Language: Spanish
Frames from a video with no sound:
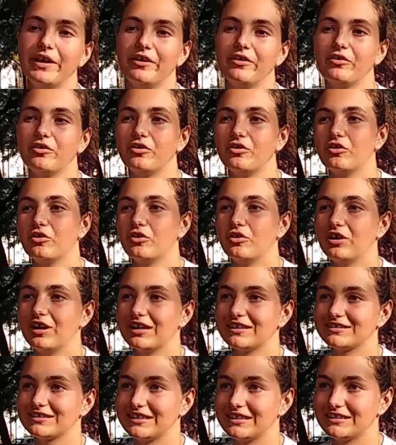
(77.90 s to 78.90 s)
Pero
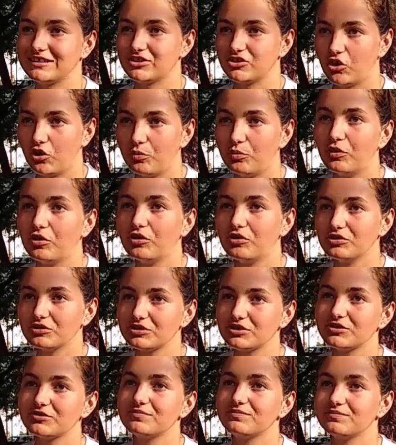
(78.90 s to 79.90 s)
las que
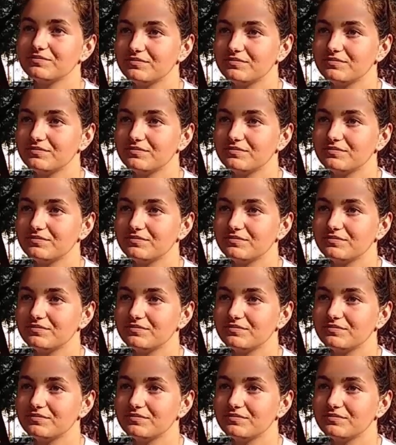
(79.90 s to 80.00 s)
somos